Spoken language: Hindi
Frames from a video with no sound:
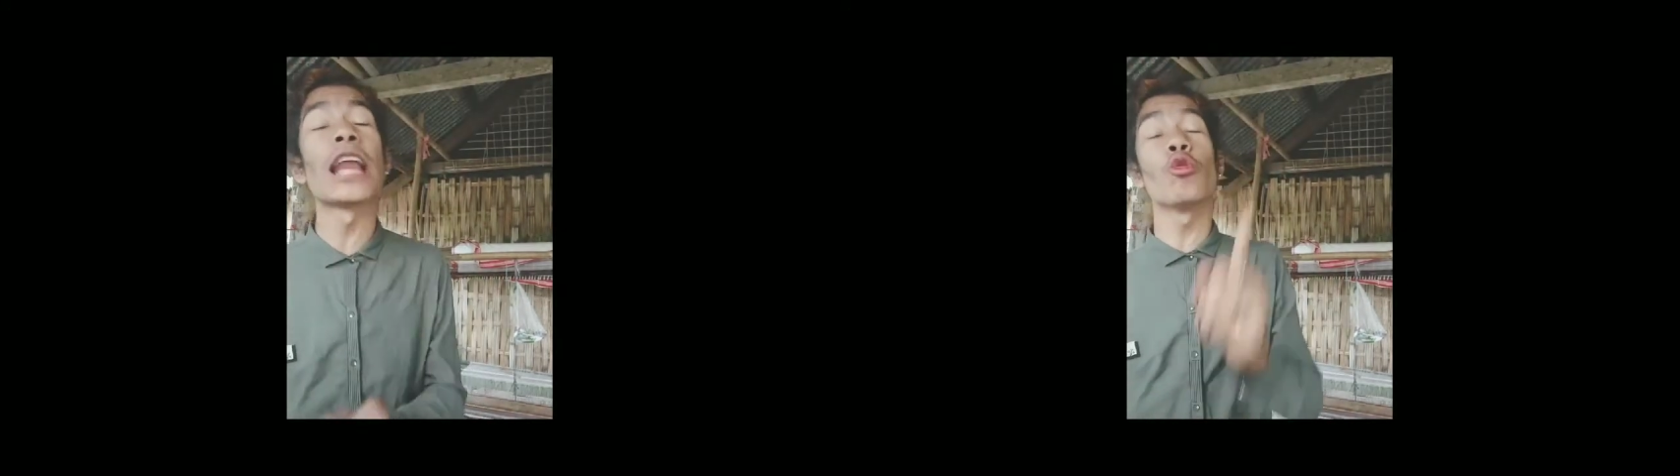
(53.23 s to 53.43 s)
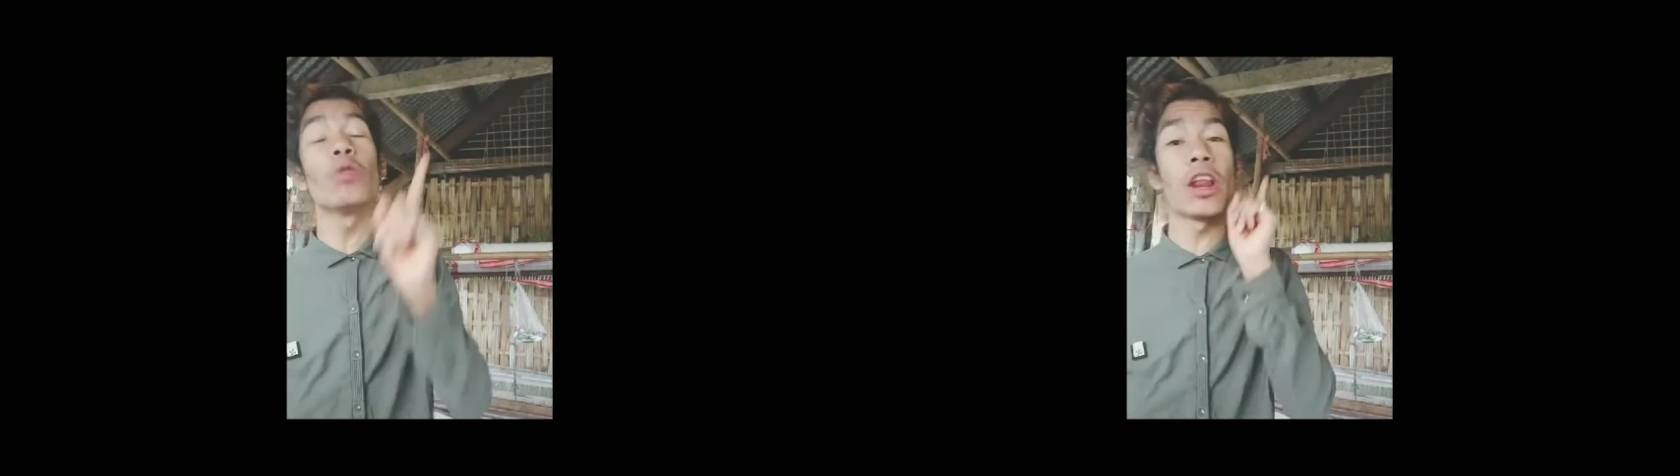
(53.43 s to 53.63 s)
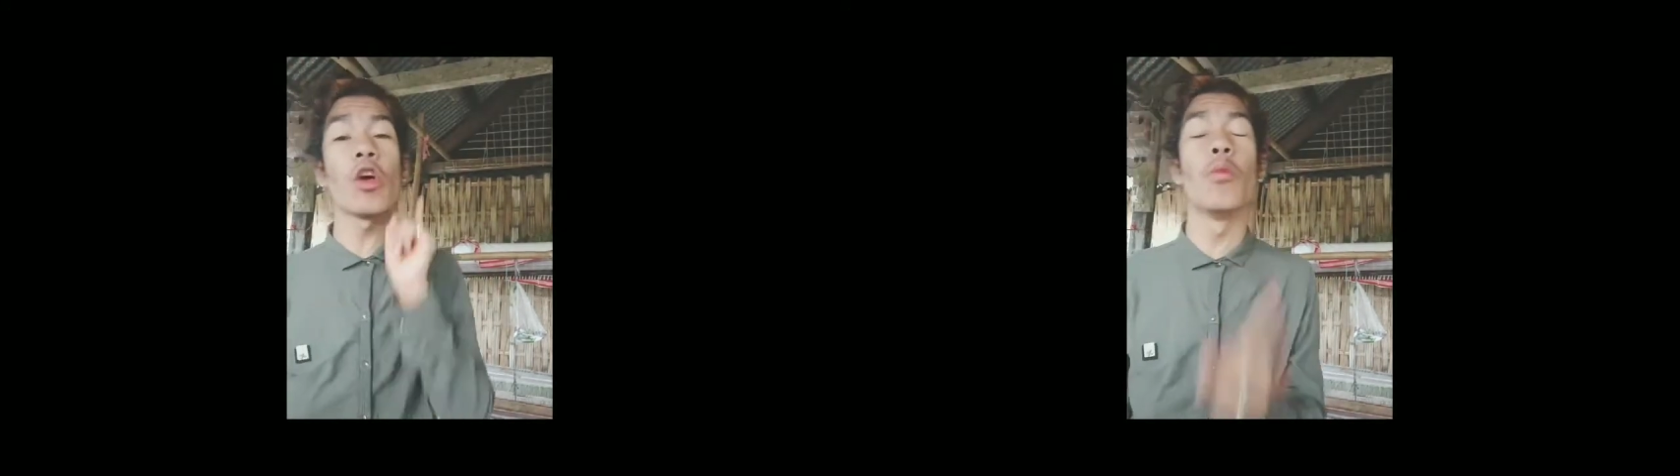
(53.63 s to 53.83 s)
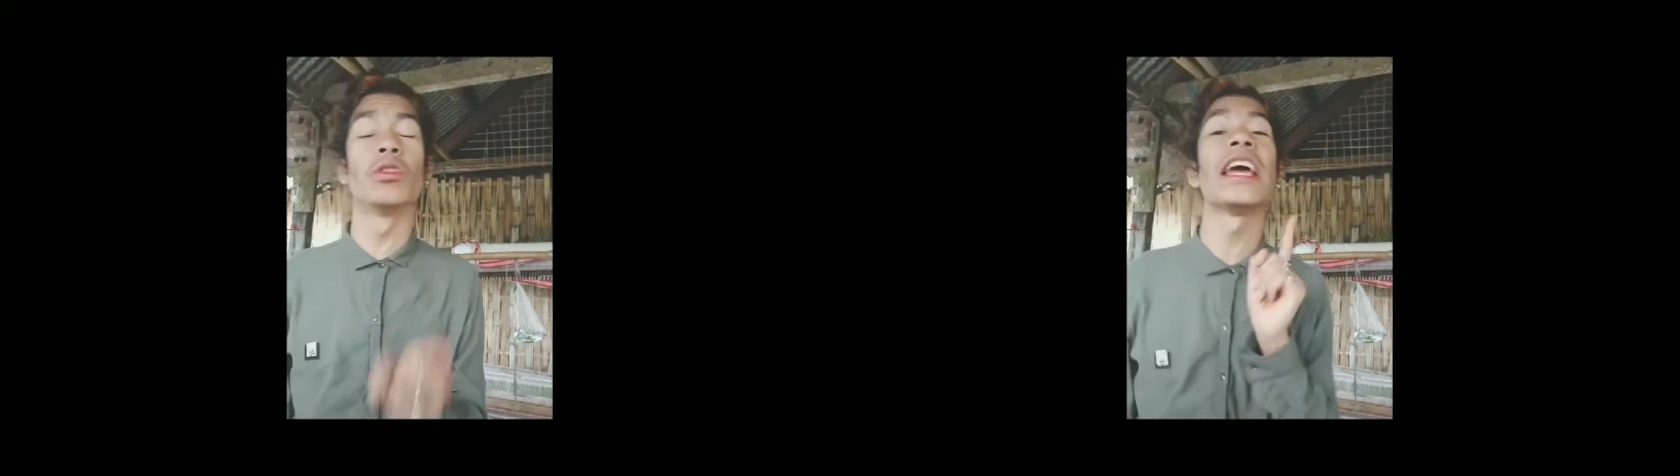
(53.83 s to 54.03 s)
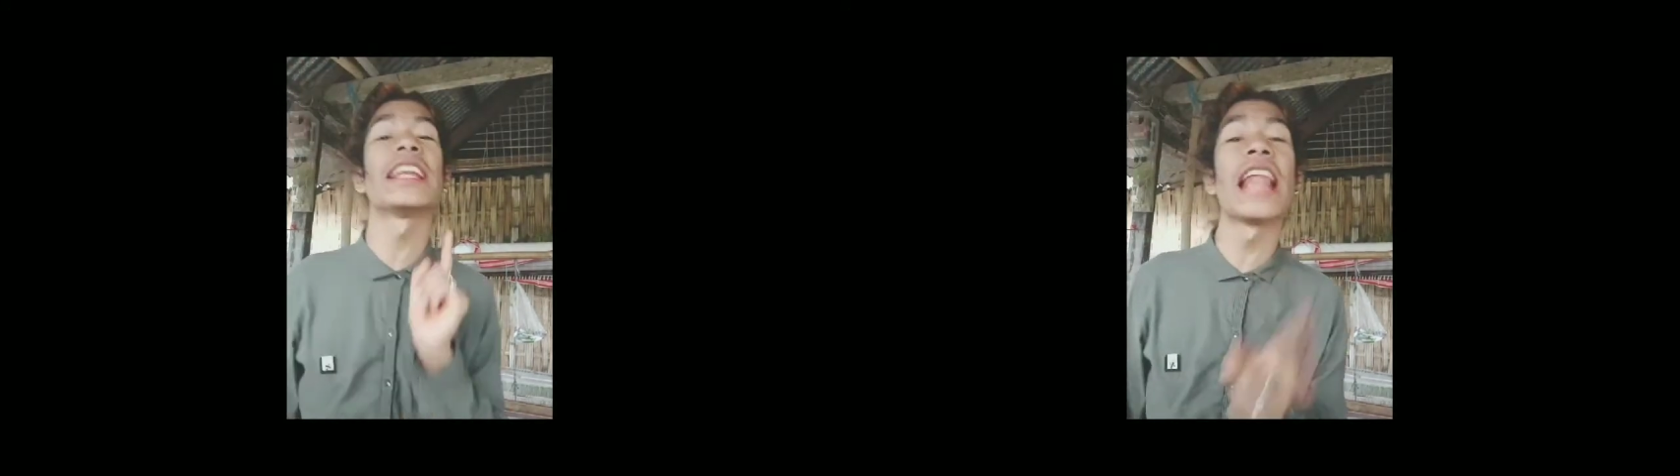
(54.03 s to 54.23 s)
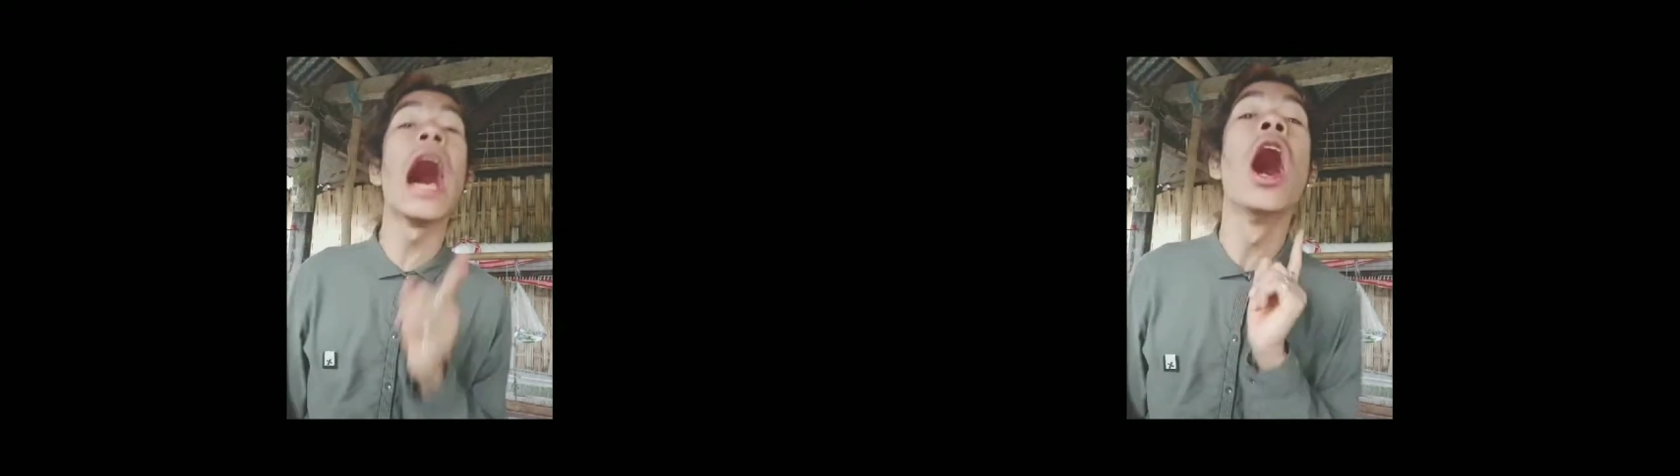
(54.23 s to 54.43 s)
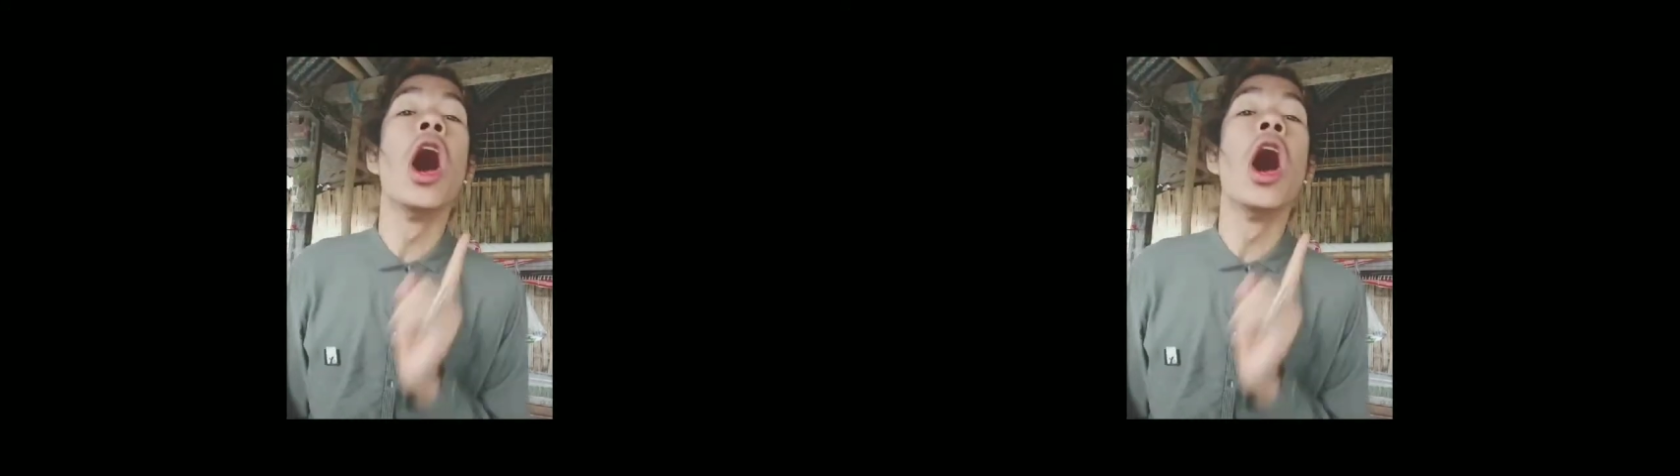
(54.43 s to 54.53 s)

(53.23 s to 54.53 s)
क्यों दे रहे हो मुझे इतना